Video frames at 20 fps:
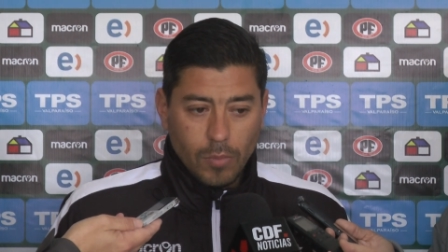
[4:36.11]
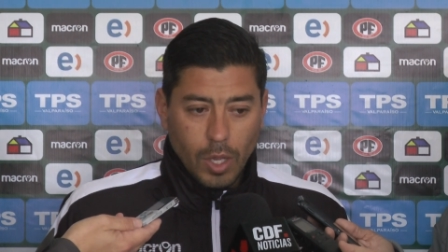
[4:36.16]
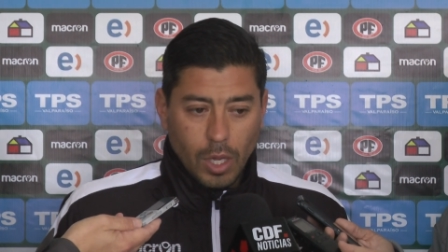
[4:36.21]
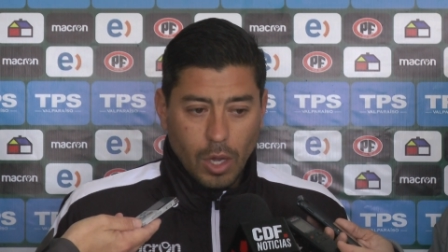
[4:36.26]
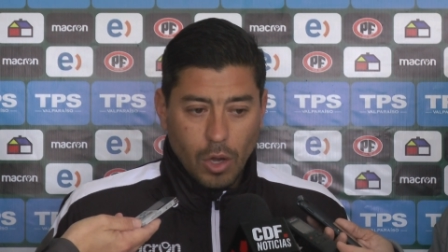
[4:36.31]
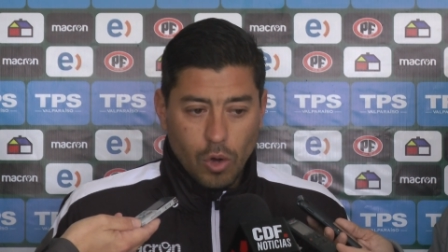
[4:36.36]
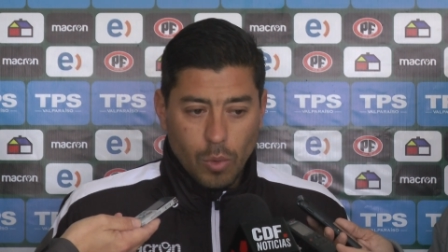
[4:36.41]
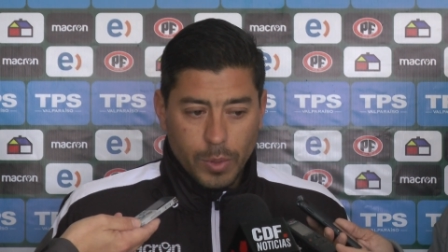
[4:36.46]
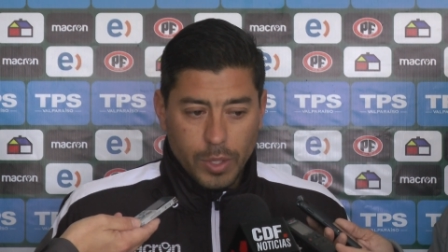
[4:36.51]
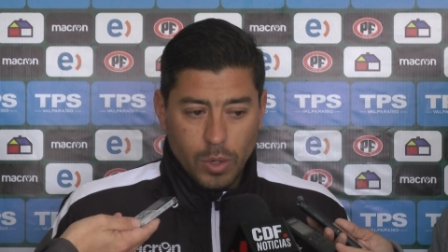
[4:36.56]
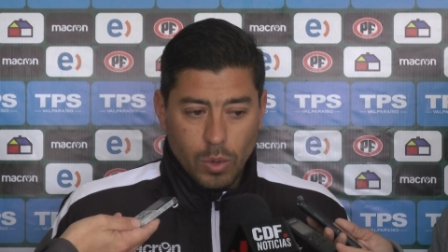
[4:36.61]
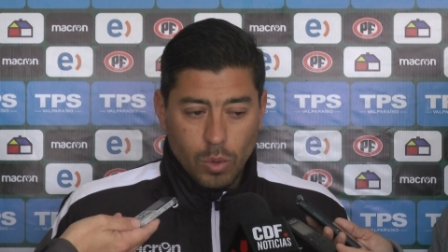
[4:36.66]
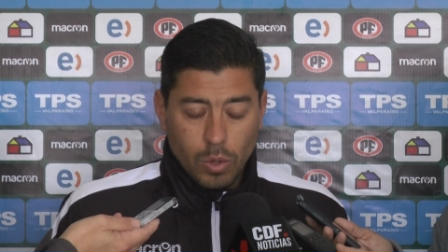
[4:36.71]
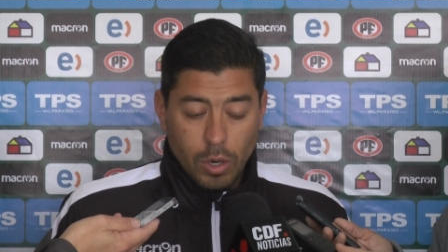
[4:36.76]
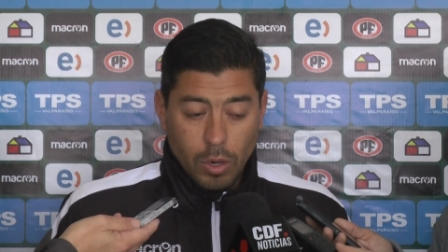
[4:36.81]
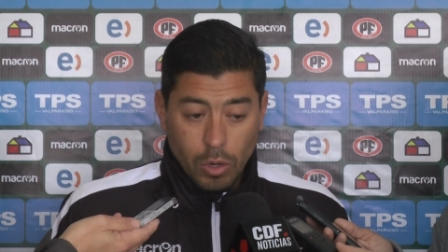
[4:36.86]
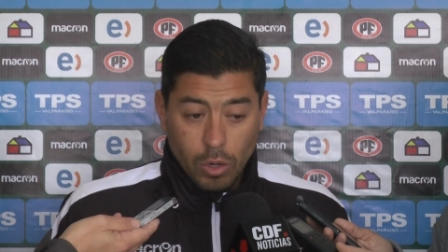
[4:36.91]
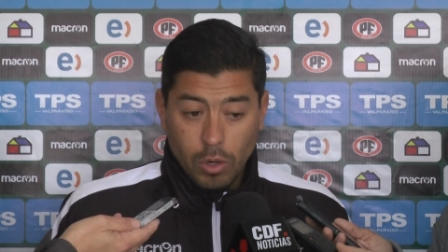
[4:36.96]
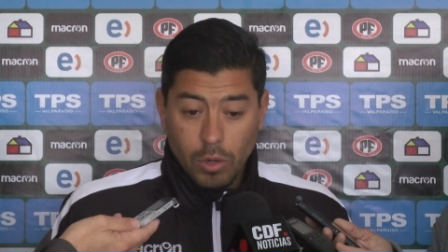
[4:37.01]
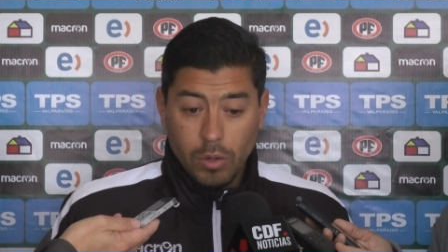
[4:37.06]
que cometieron un
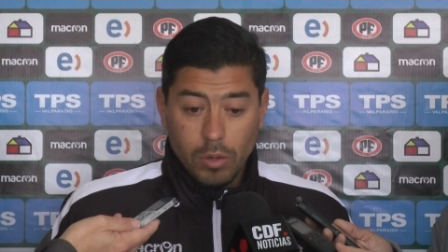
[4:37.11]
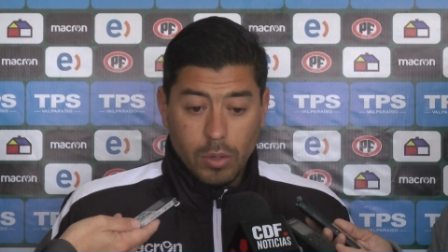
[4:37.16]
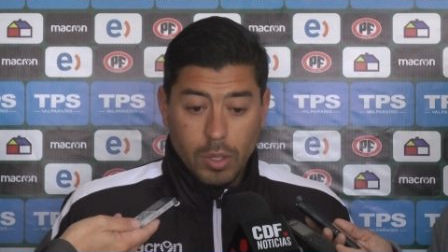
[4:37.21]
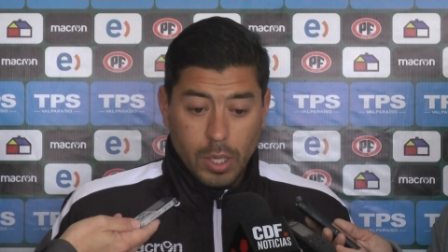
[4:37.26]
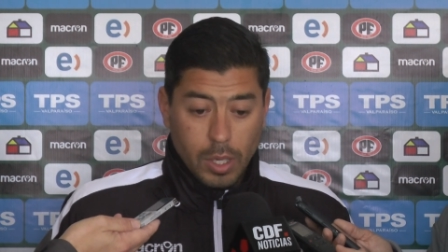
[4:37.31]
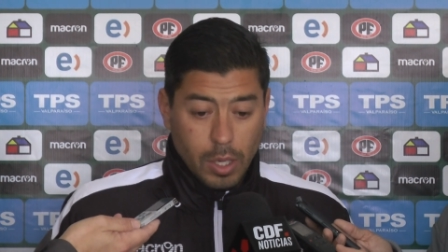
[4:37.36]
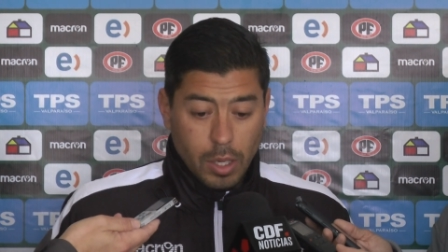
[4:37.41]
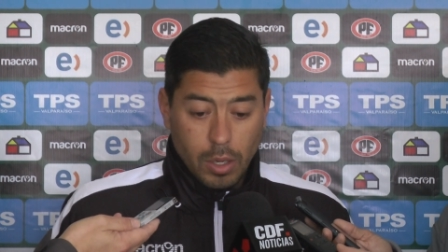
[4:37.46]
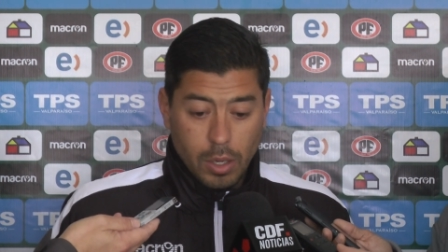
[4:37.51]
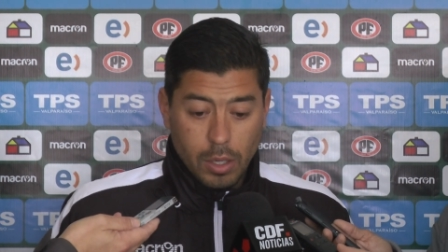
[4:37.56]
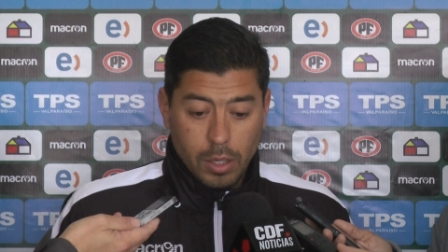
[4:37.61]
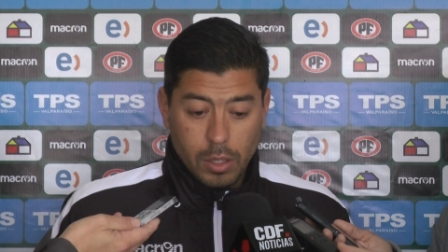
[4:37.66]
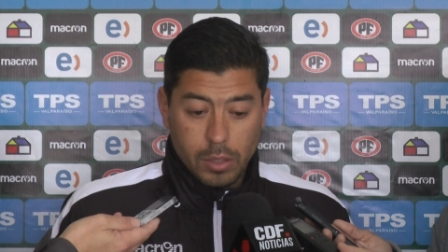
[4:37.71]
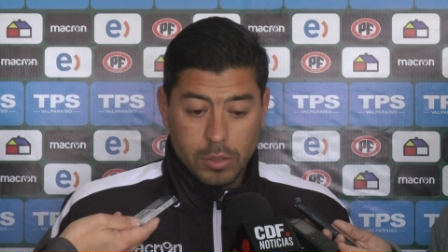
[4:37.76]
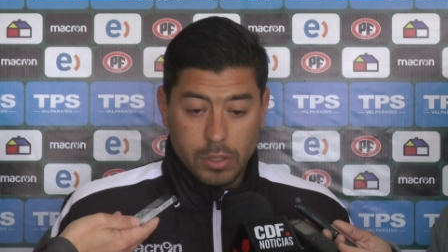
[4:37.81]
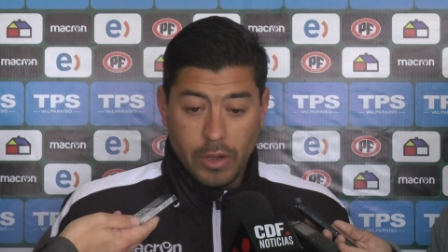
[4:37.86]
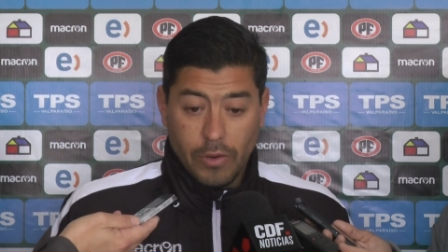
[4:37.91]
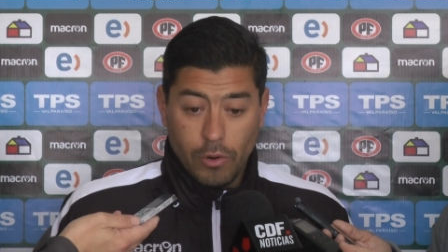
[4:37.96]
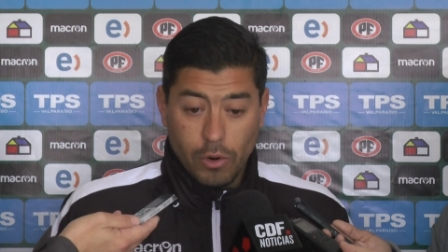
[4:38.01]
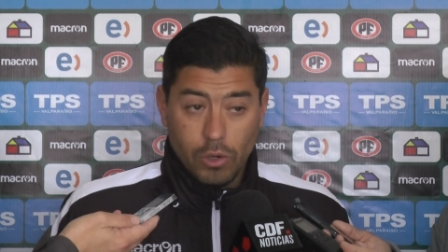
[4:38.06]
error, eh,
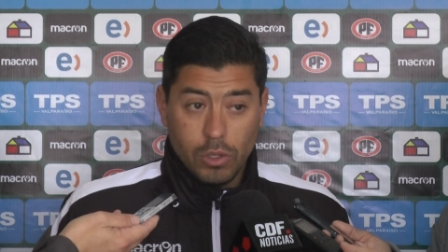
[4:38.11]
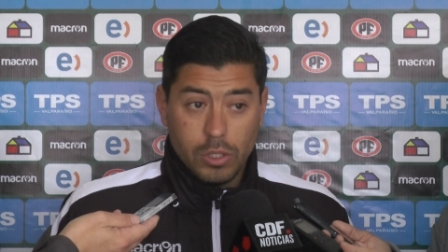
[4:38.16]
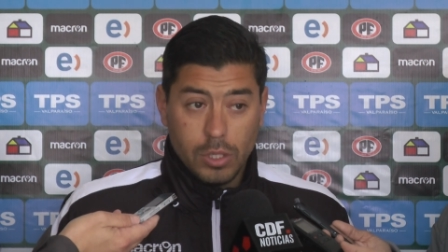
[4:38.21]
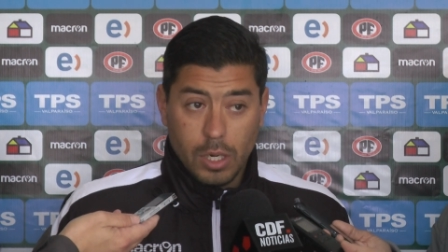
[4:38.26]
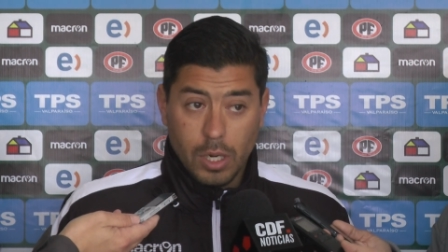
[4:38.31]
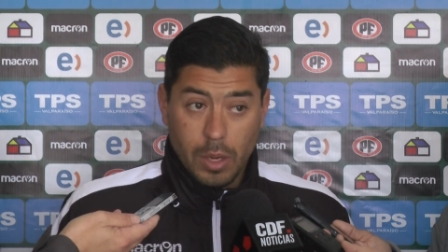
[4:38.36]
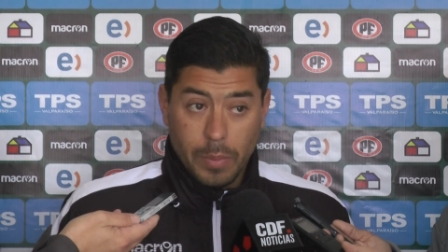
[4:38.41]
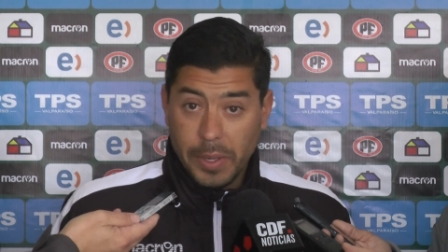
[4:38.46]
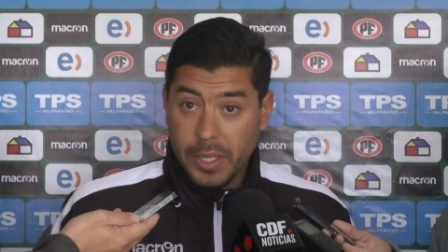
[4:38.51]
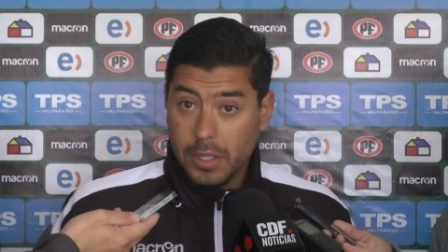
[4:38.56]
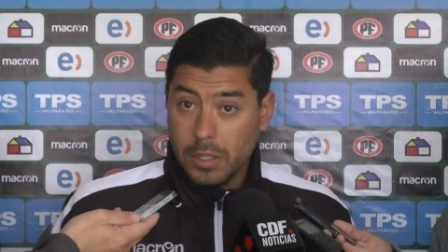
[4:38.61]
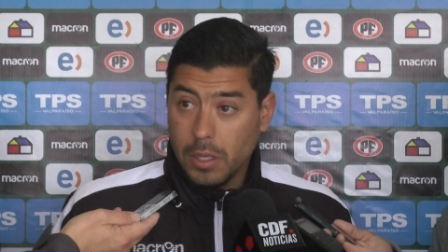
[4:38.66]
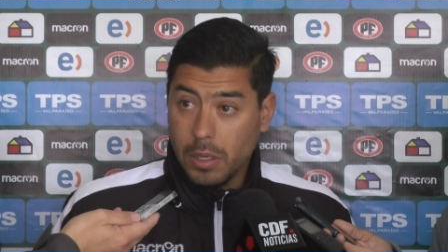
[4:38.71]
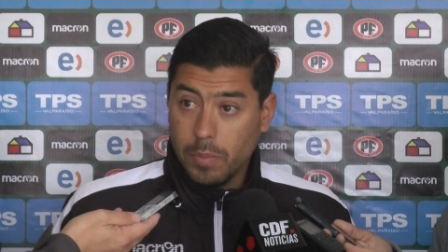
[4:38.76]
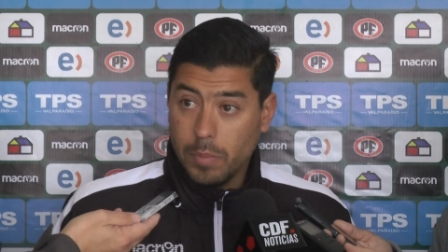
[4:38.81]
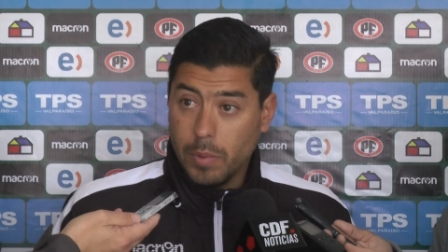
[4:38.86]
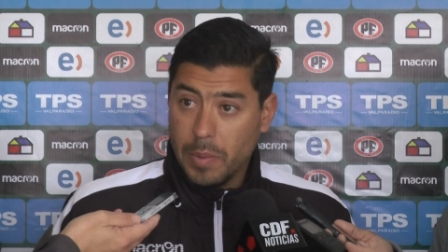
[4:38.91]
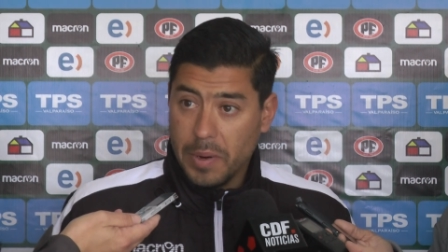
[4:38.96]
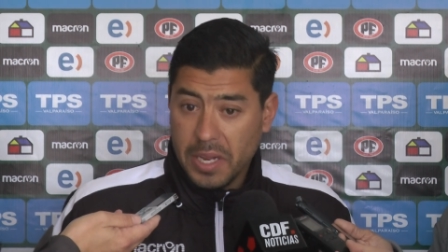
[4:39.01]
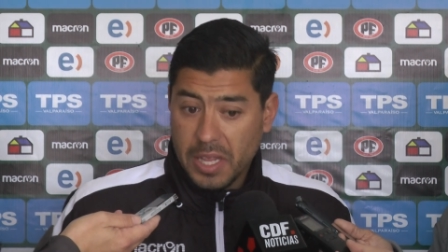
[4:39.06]
se habló internamente
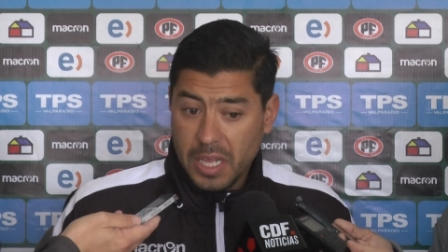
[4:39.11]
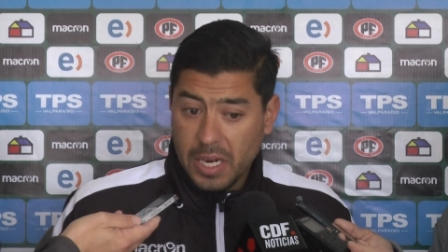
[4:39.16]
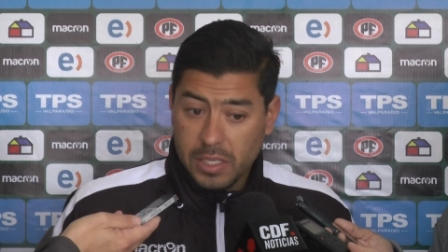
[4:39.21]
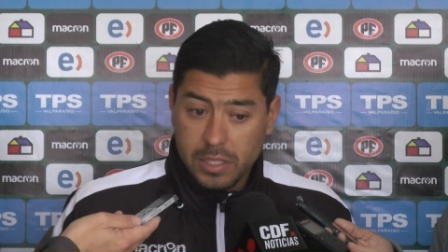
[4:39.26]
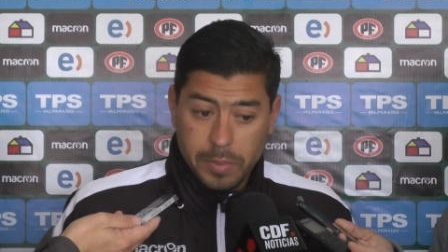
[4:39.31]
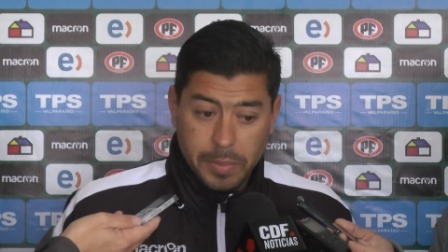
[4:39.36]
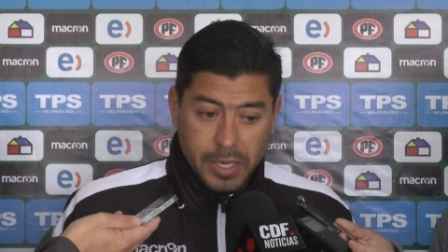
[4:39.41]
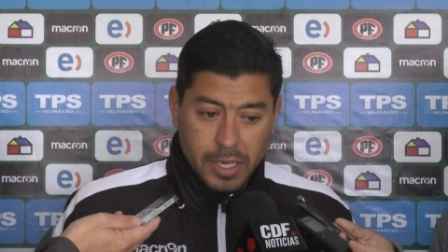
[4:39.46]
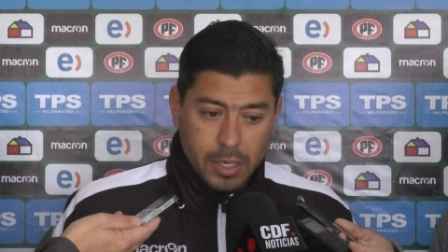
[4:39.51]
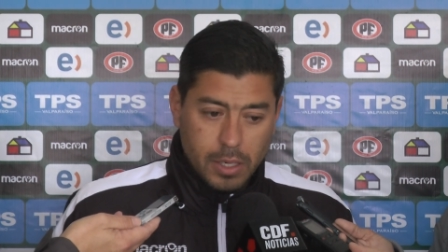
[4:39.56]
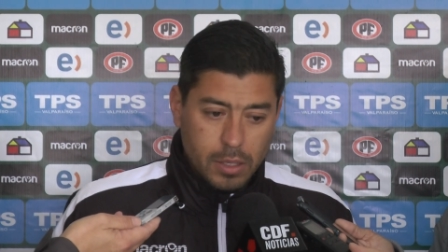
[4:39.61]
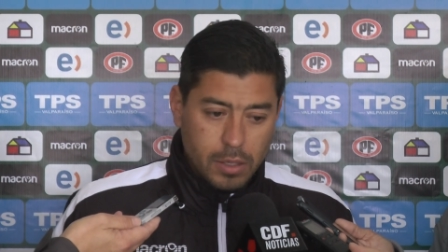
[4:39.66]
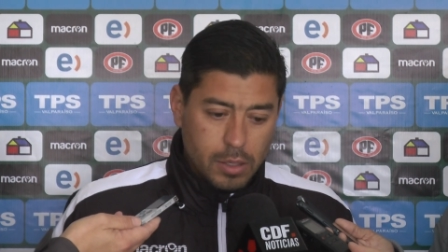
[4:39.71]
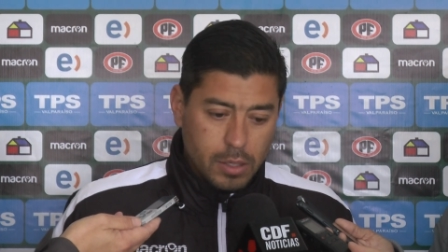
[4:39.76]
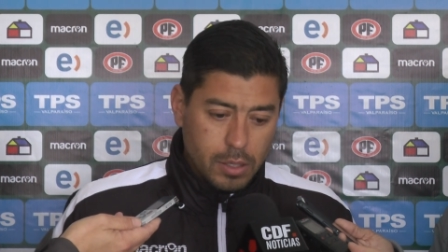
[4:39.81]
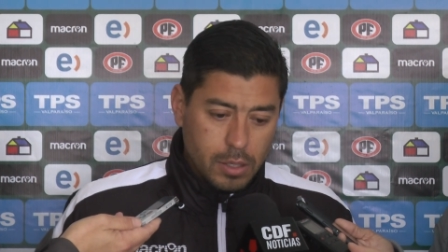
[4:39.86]
el primer día de la semana